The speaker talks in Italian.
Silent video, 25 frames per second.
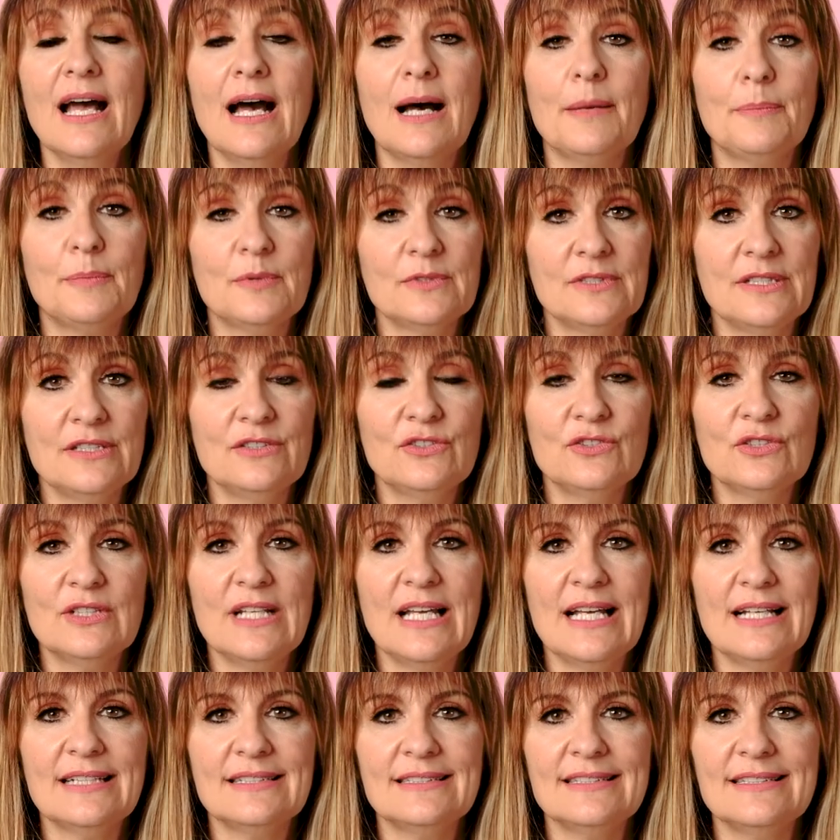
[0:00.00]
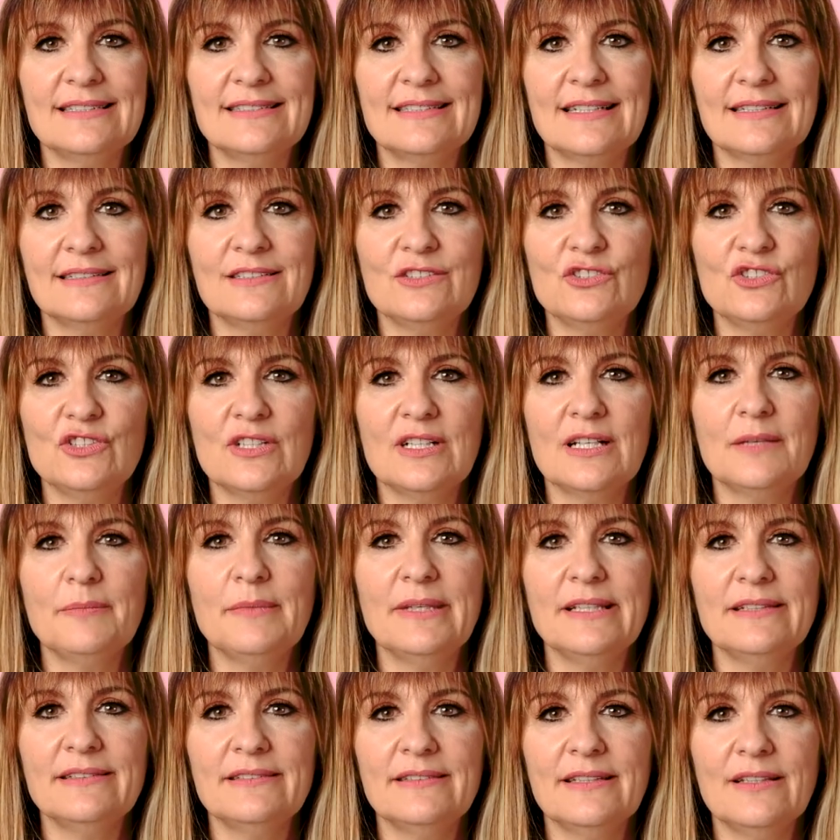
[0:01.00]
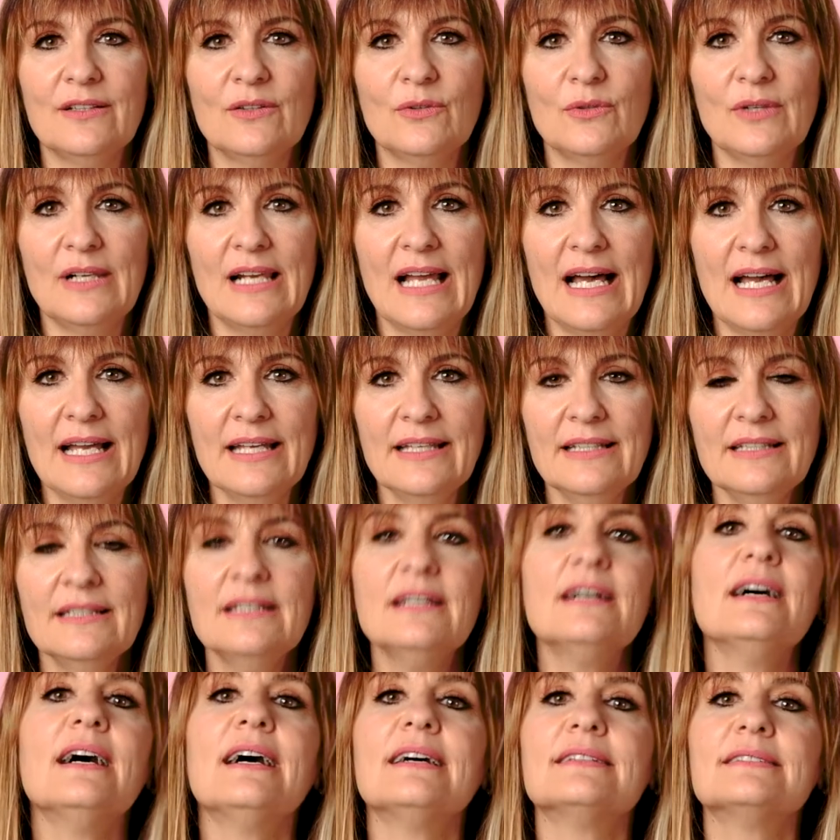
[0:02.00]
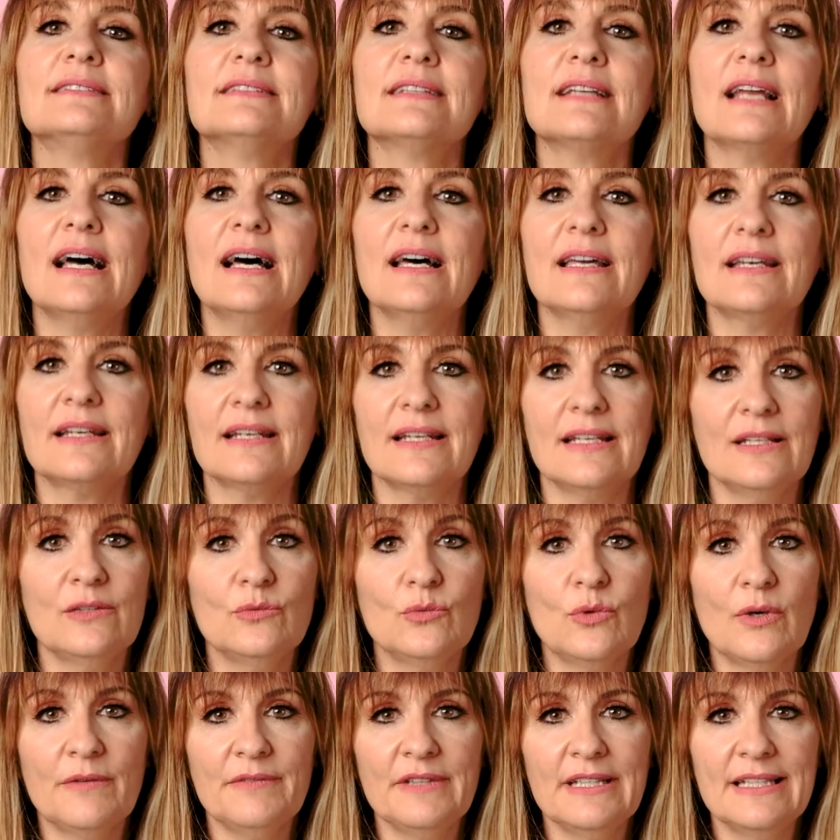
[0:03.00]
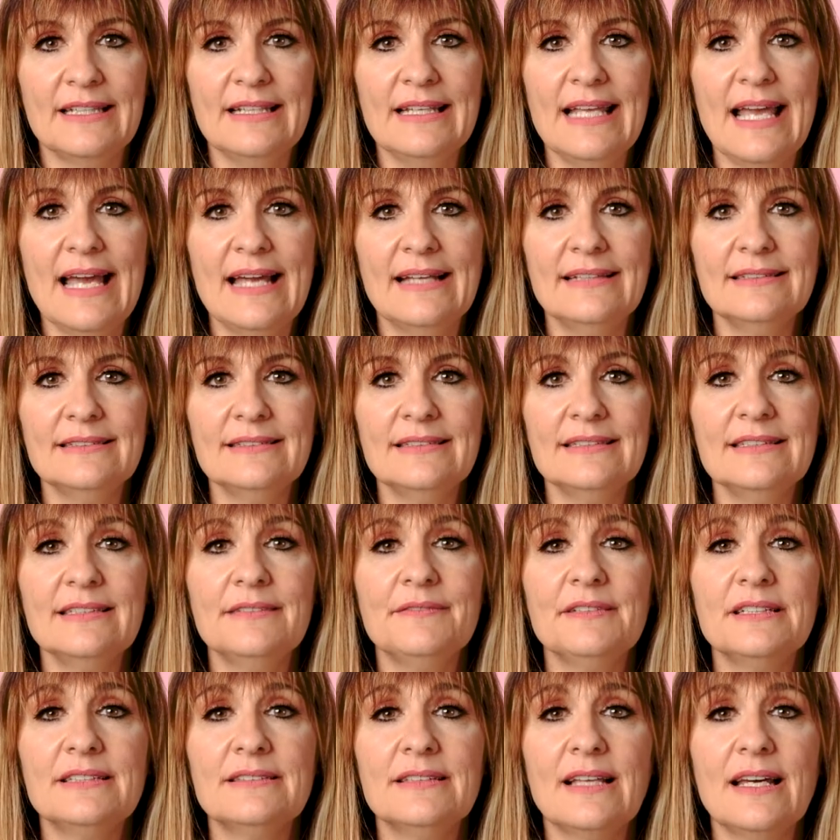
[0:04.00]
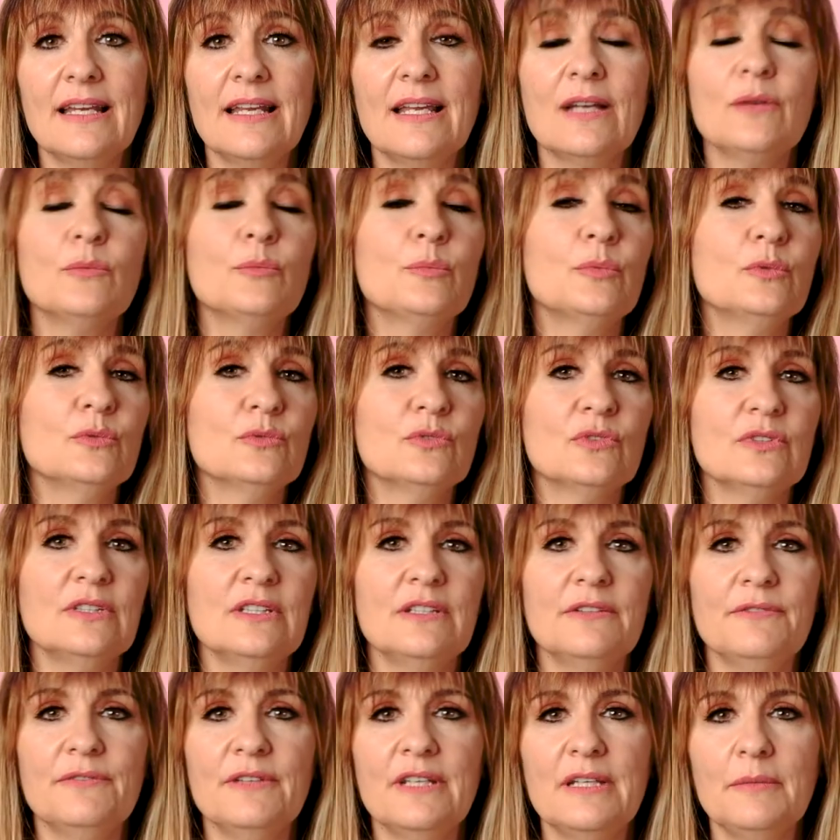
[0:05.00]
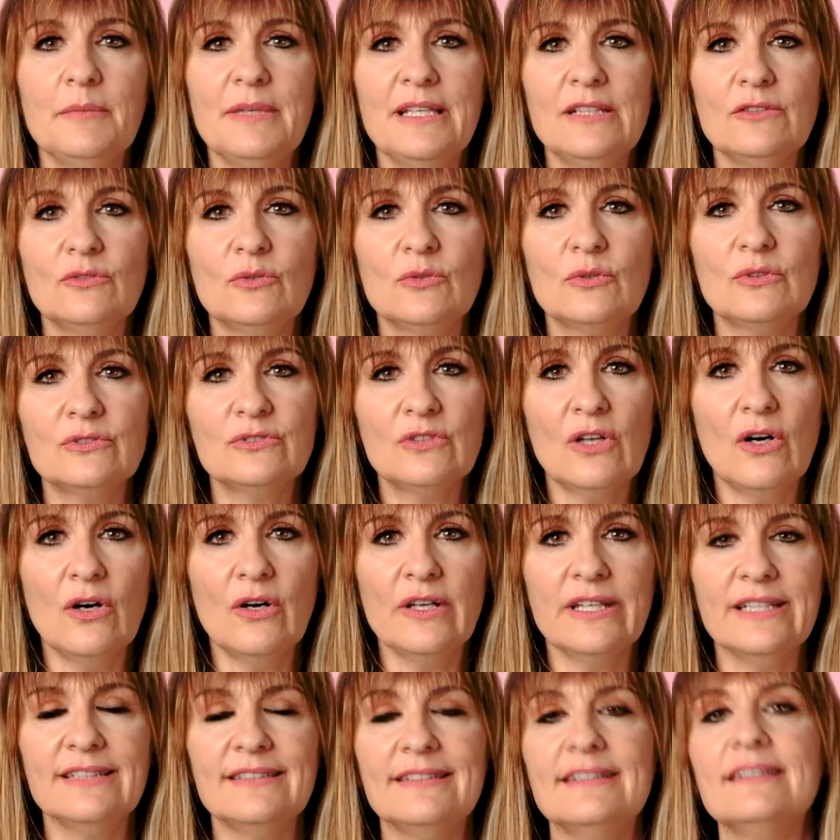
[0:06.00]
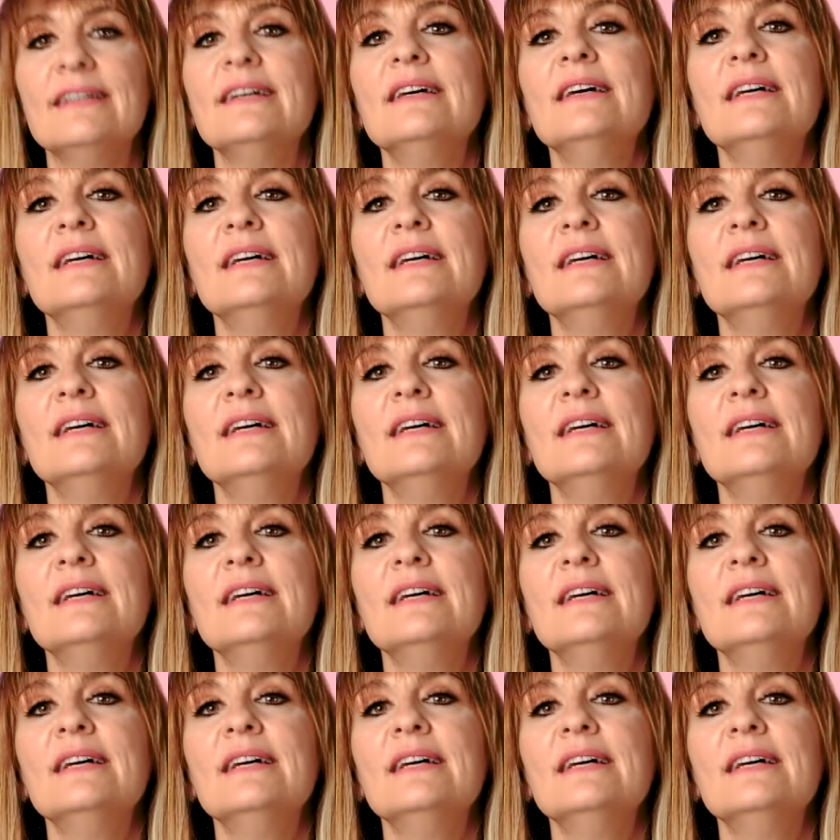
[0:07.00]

a posizionarsi strategicamente online, attrarre nuovi clienti, diventare un punto di riferimento, un authority